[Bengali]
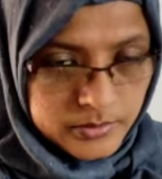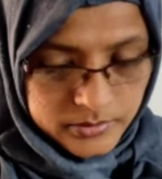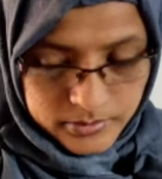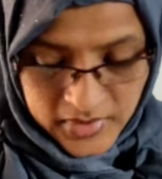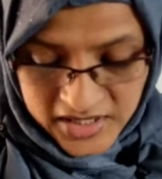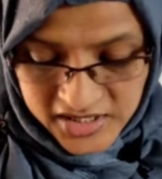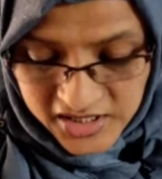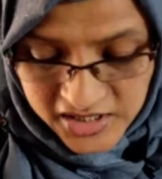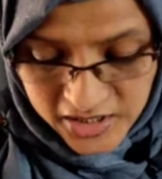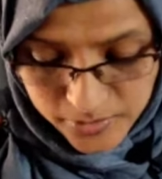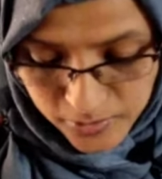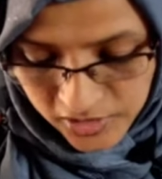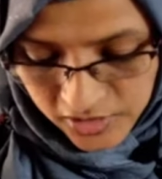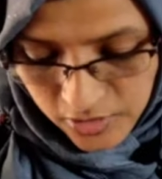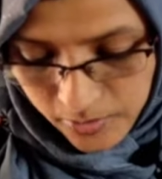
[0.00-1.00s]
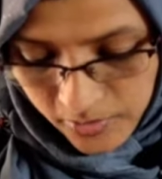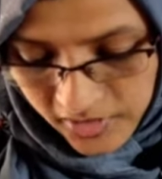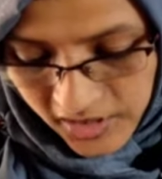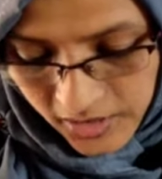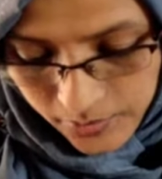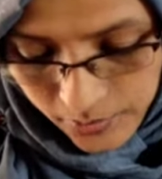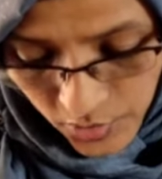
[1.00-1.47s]
মানচিত্রের মাধ্যমে
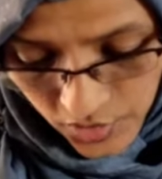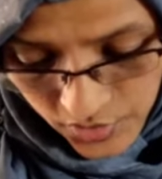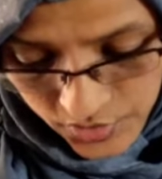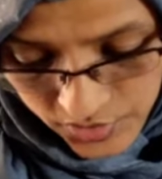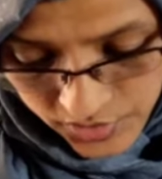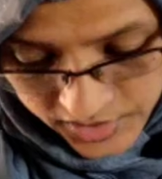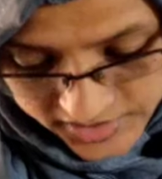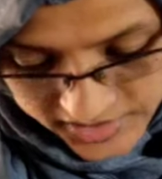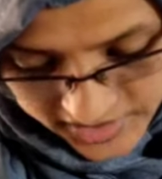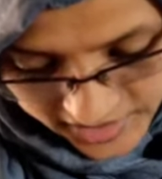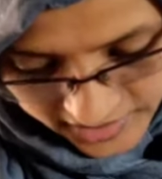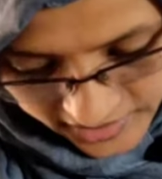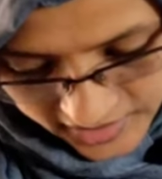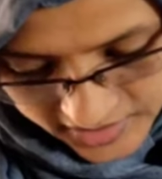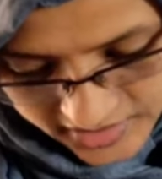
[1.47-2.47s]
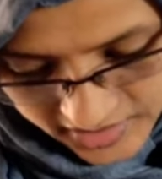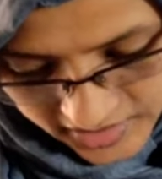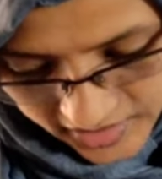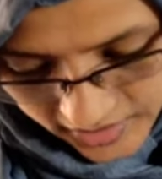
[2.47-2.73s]
দেখব চীনকে চীন